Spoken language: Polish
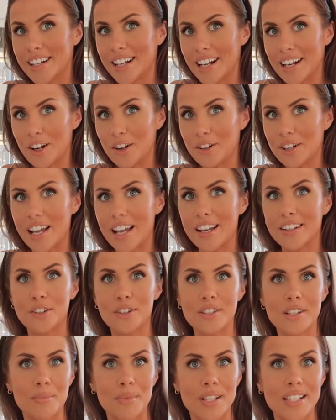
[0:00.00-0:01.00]
kalorie, to
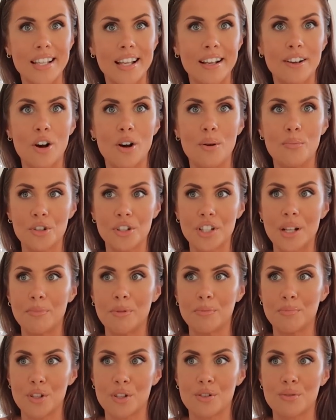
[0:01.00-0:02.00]
zamiast tego można
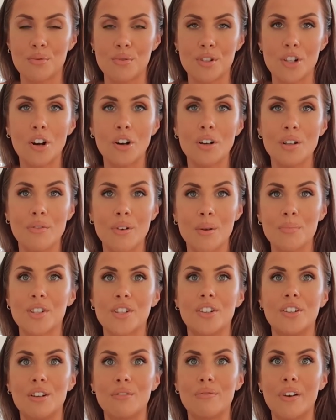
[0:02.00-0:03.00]
po prostu z oliwą,
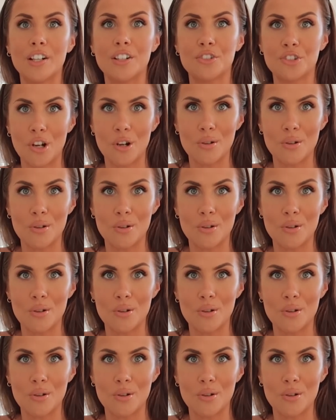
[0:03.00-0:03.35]
z oliwek,